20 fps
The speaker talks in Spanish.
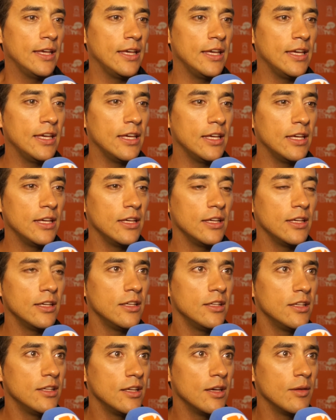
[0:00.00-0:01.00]

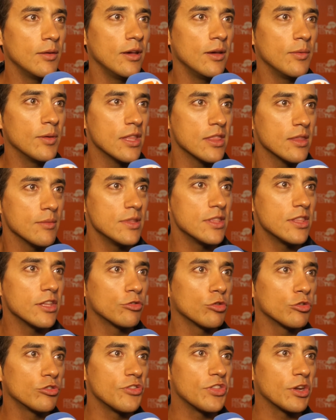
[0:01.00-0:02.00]
y e, evidentemente
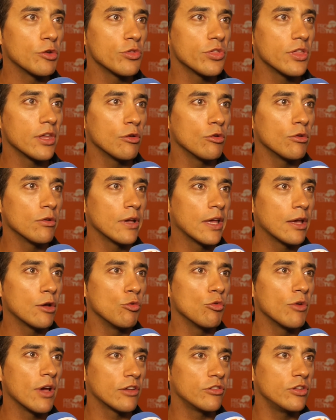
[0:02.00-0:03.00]
eso se traduce en, en
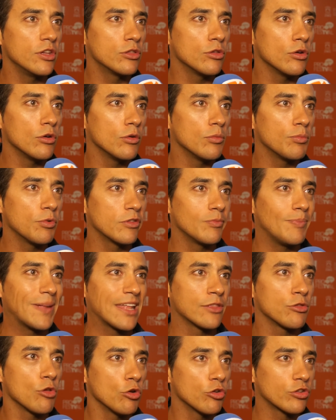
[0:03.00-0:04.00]
un éxito pues
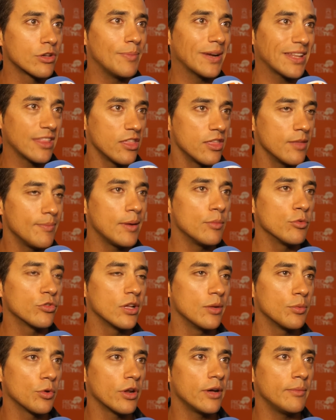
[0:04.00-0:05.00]
para todos los que
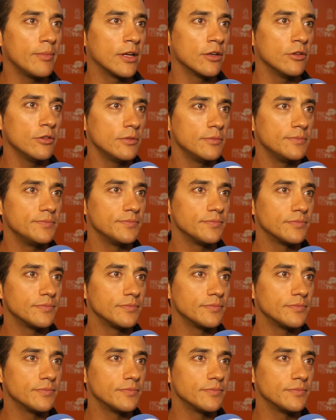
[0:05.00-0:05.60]
participamos en el programa, ¿no?